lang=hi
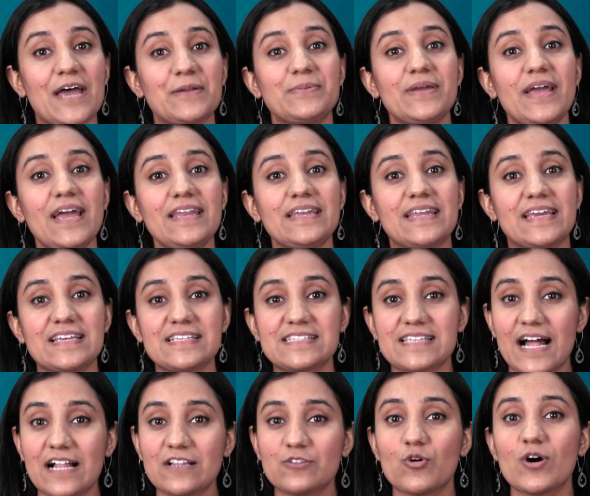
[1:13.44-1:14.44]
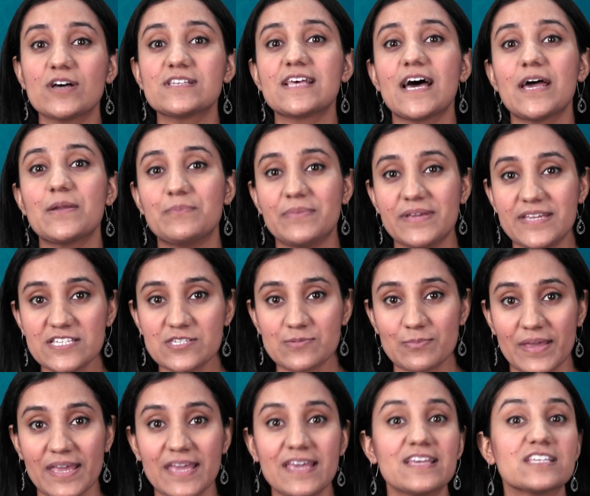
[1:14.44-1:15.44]
आरबीआई ने साल 2020
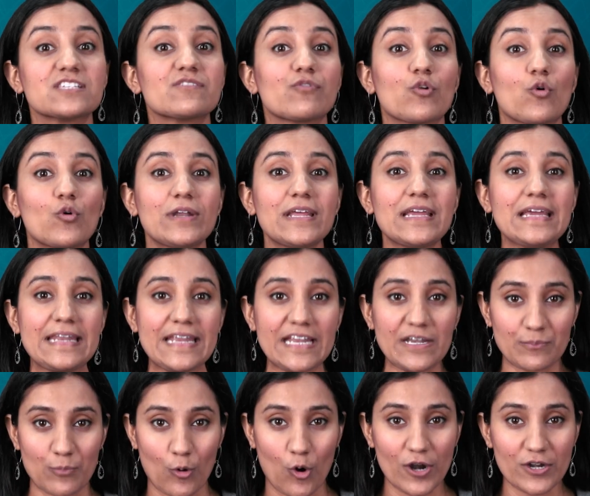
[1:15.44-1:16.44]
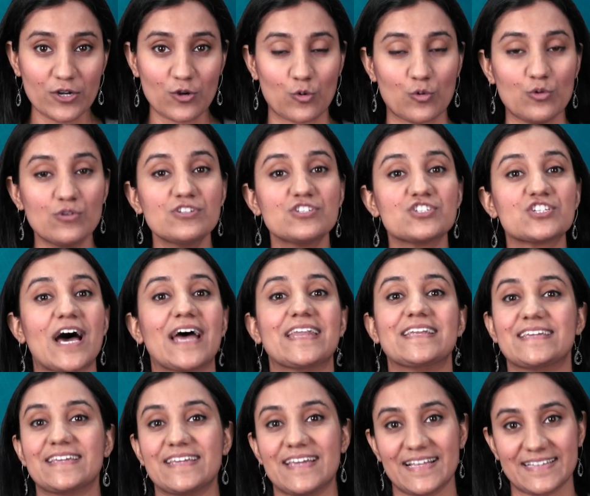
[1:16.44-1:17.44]
में इस फ्लोटिंग रेट बॉन्ड को
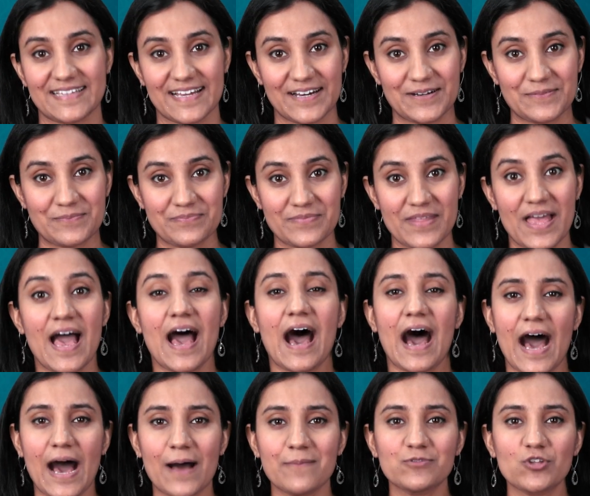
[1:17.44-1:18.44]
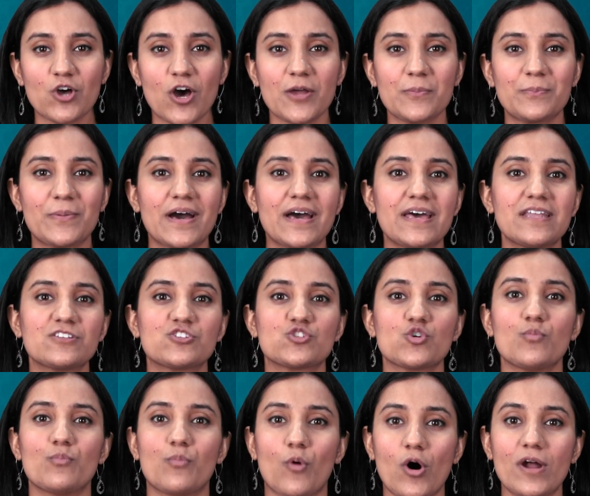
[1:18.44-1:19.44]
जारी किया था आमतौर पर जो
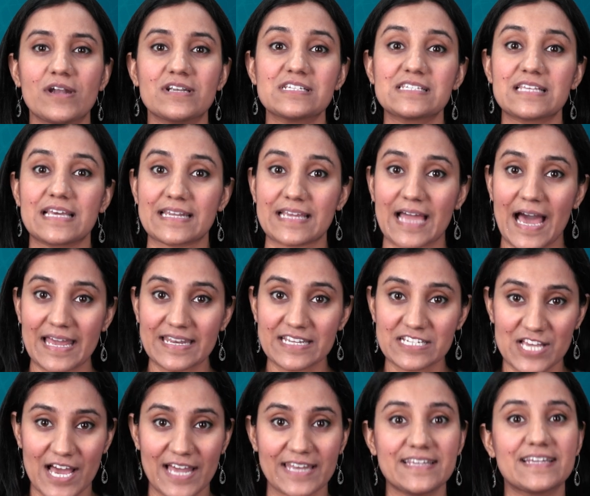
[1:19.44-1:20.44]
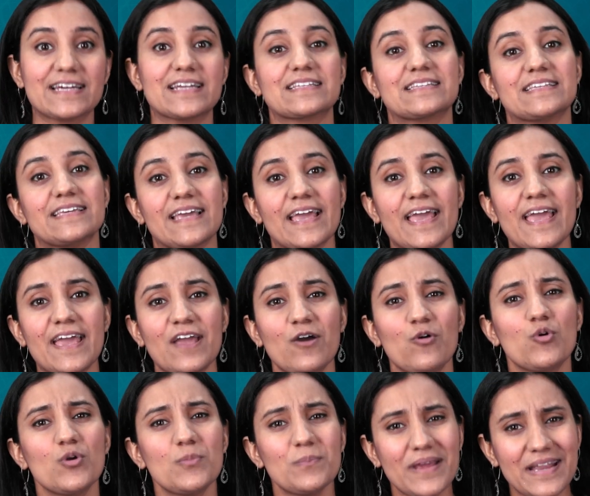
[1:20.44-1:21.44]
बॉन्ड सरकारें जारी करती हैं
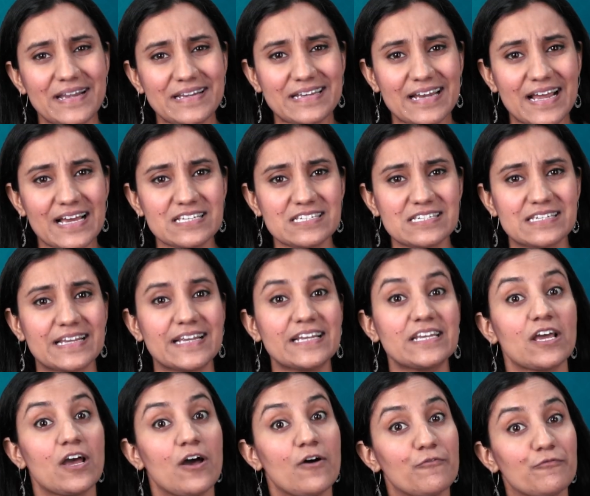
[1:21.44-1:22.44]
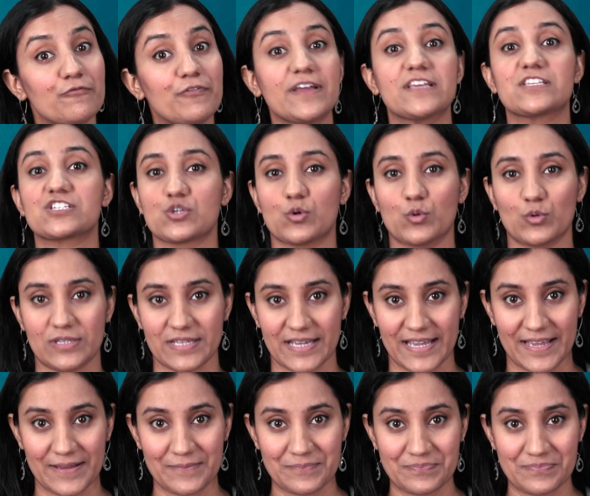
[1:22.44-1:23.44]
उनमें इंटरेस्ट रेट फिक्स्ड होते
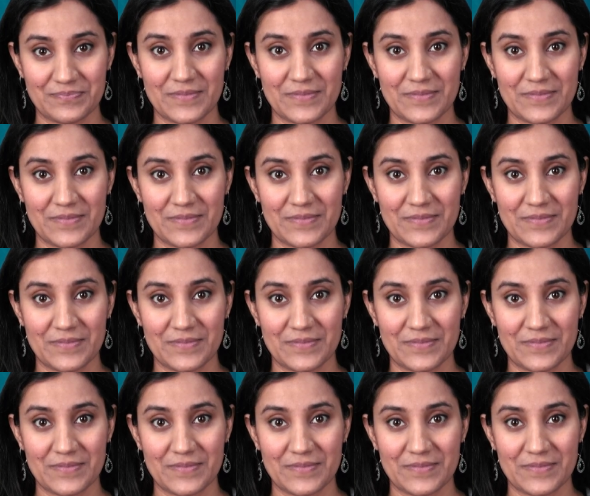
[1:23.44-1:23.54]
हैं